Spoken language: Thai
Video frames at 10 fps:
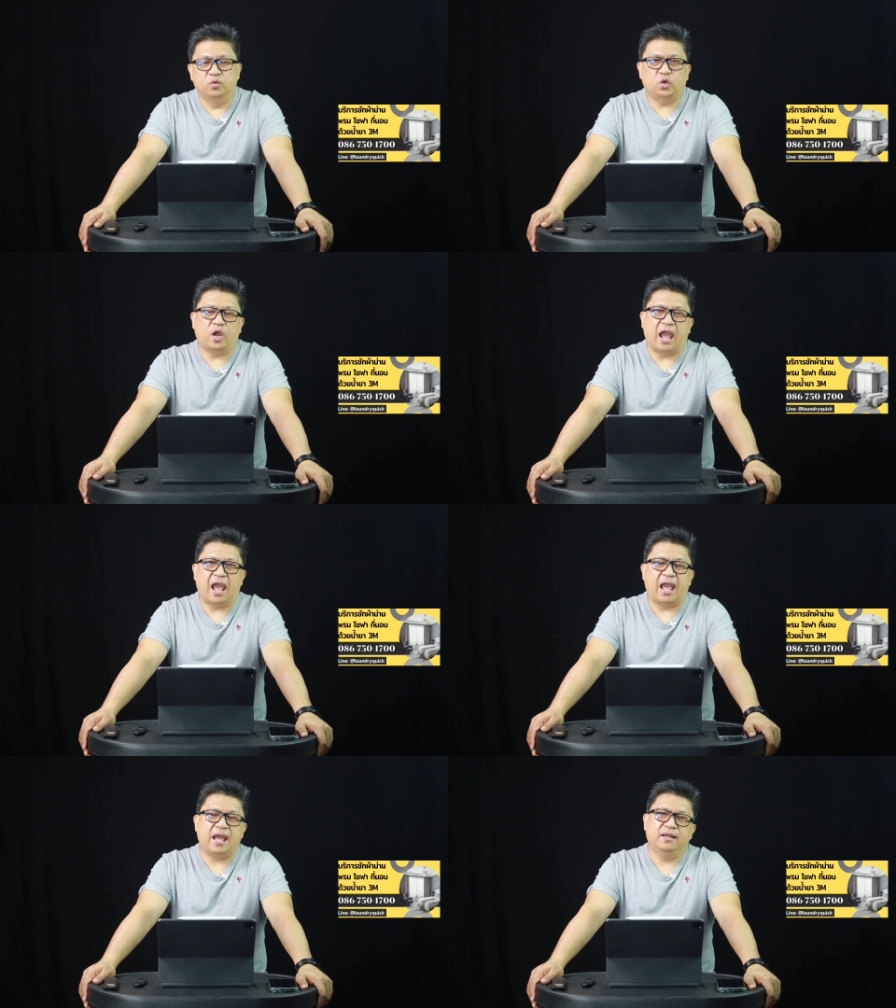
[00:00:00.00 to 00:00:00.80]
ผู้ต้อง
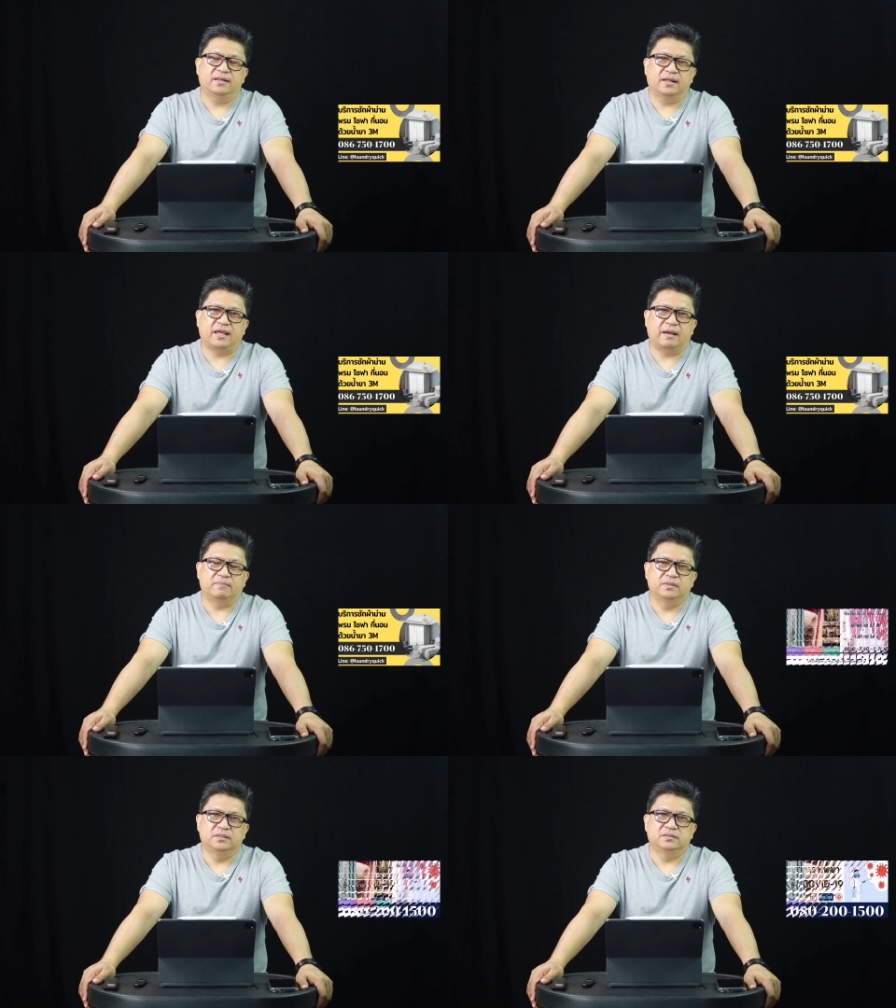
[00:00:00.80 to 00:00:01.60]
หานะค
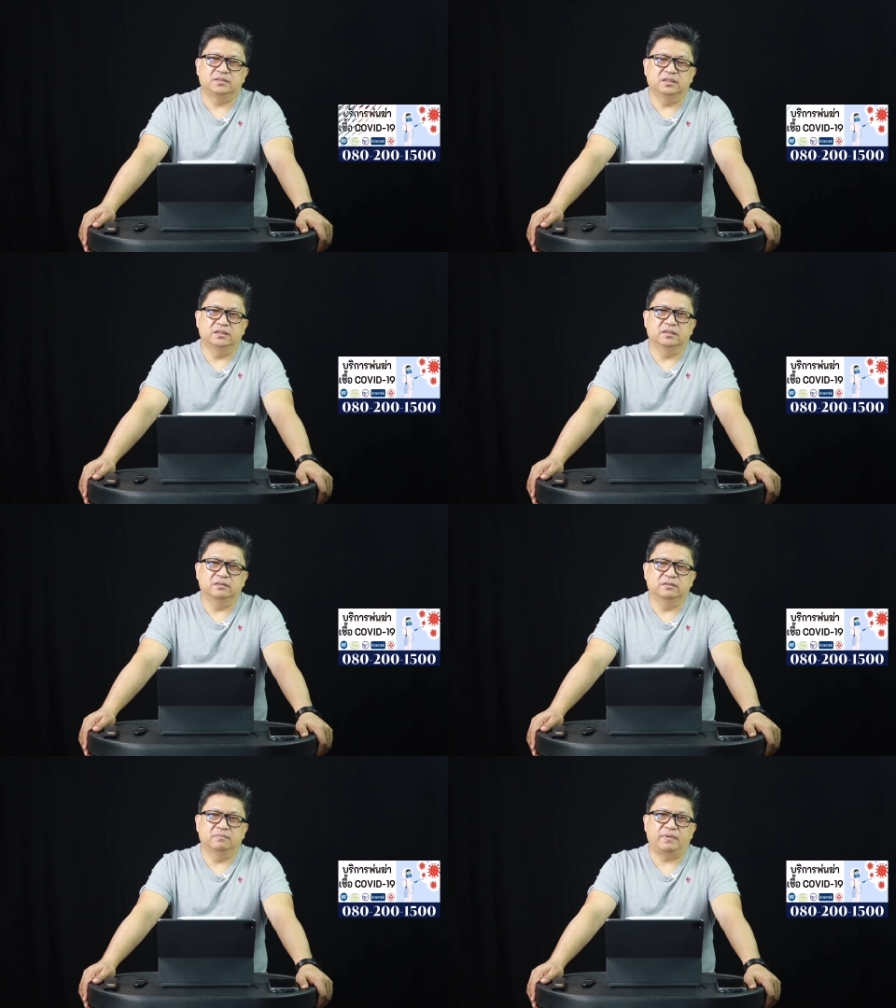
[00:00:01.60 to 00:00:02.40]
รับซึ่ง
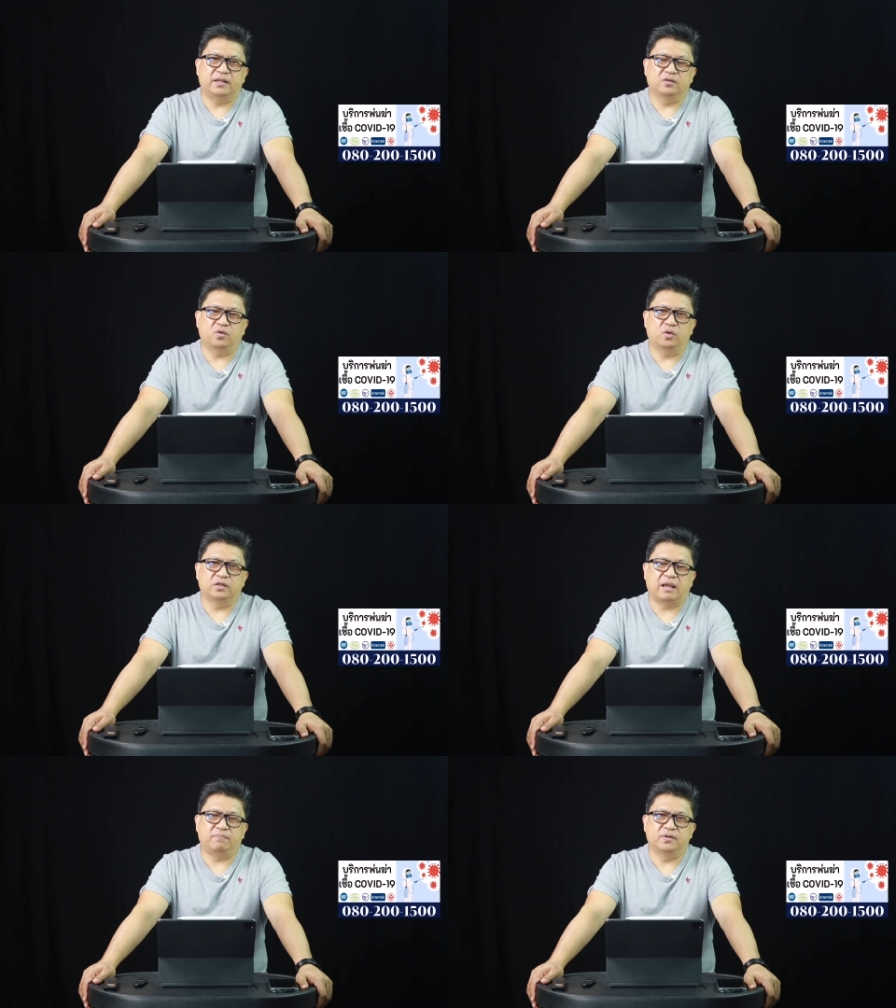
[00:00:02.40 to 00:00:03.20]
เป็นค
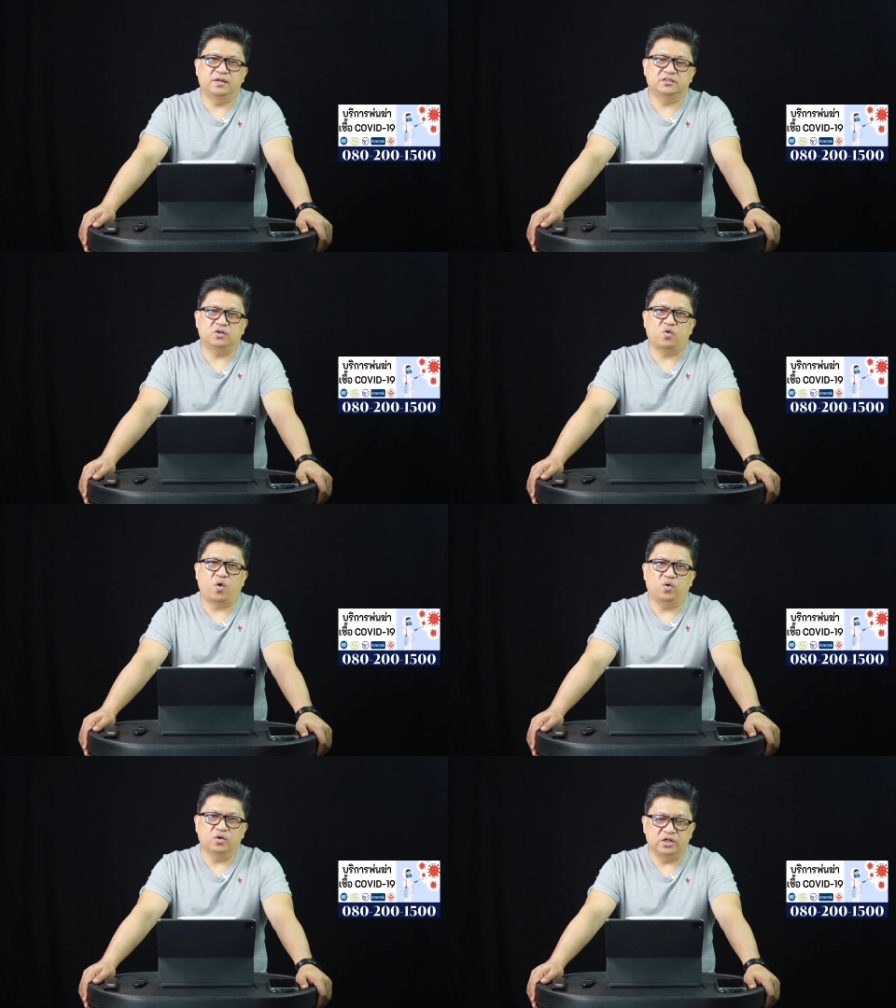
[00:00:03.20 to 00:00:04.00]
นขับเรือเจ้า
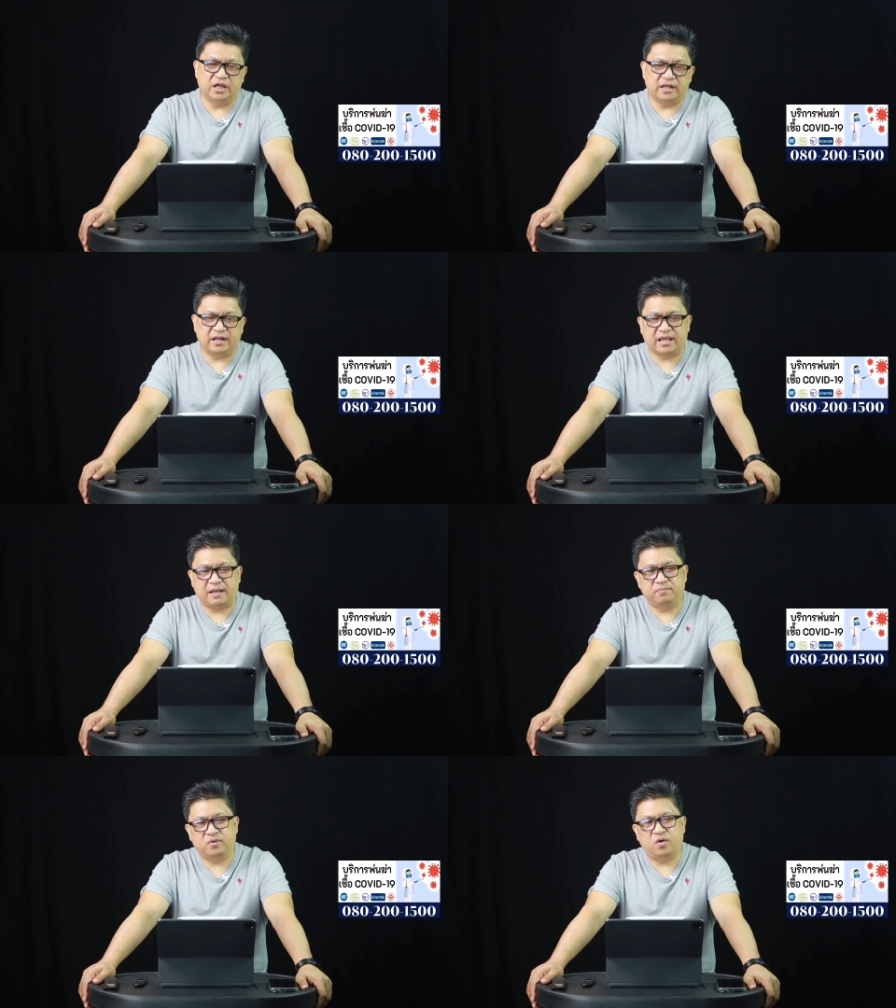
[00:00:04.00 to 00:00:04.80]
ของเรือเนี่ยนะ
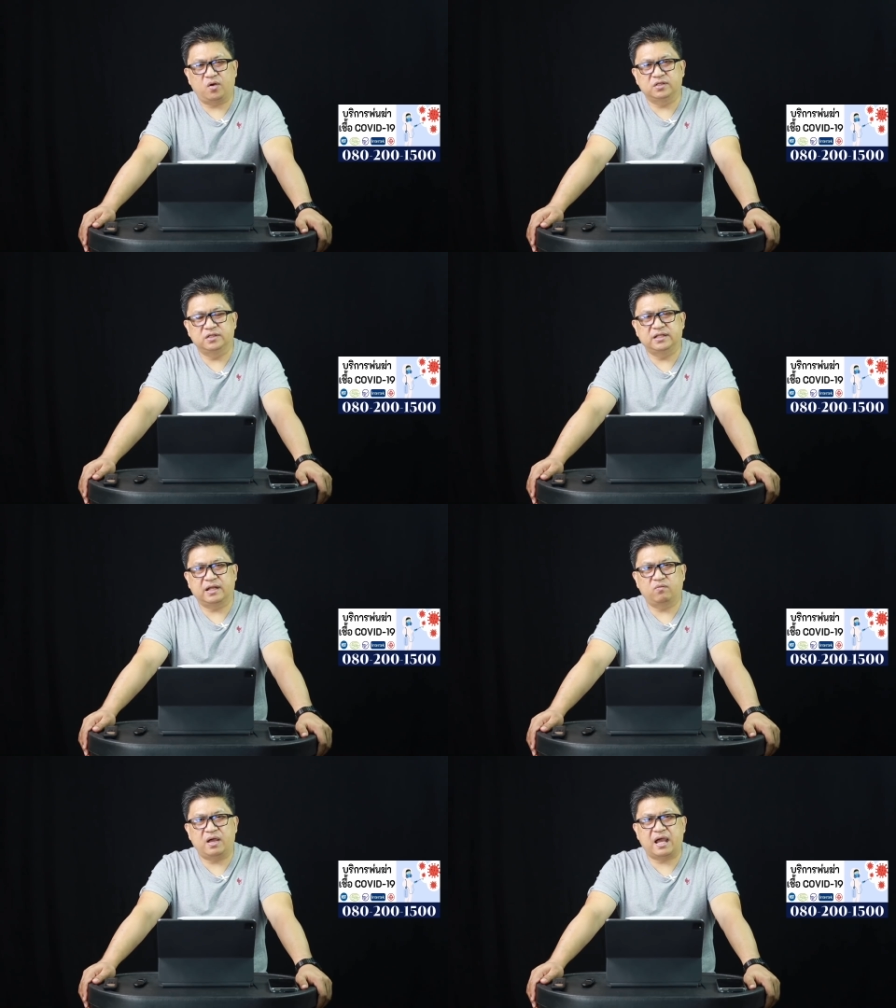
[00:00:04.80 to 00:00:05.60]
ครับ ก็ยืน
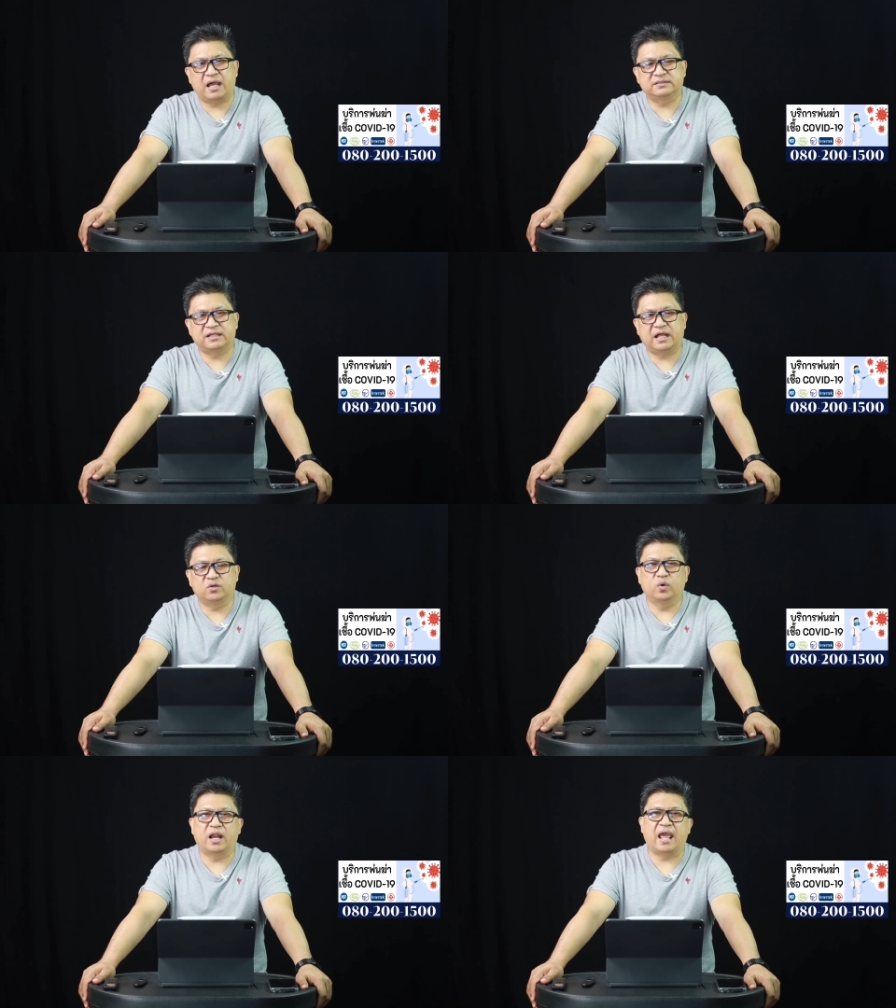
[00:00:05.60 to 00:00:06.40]
ยันว่าจะ
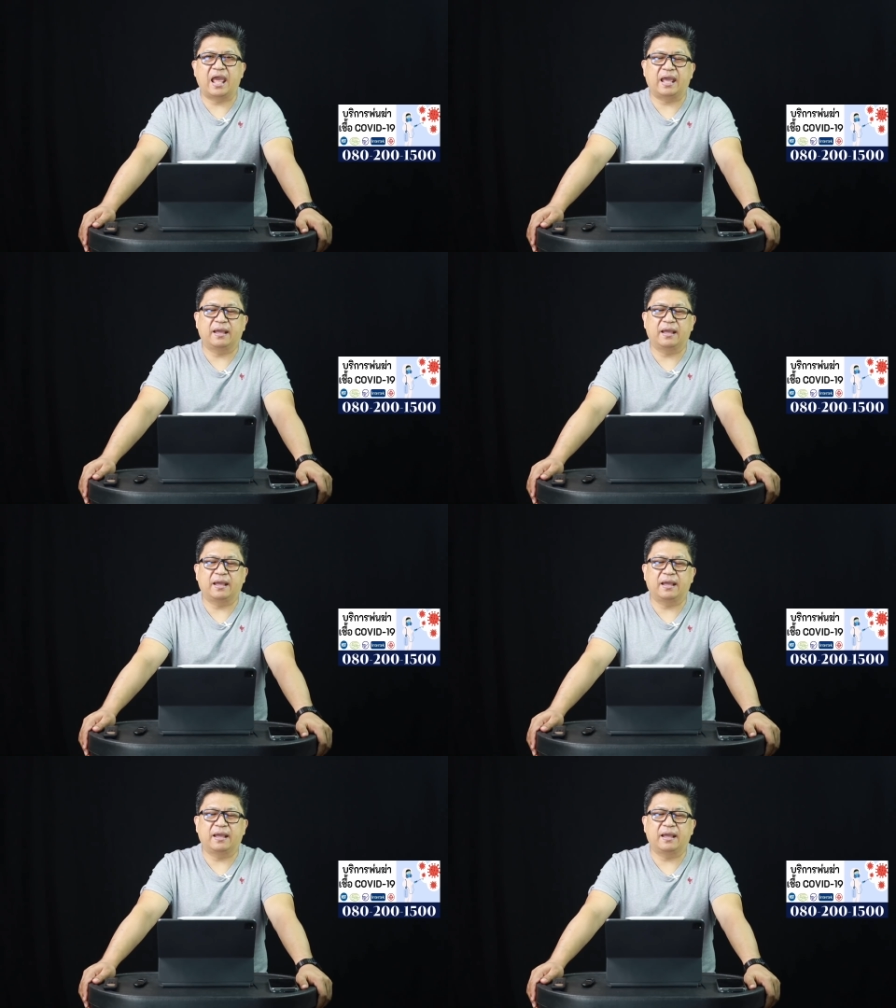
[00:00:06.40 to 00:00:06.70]
ดูแล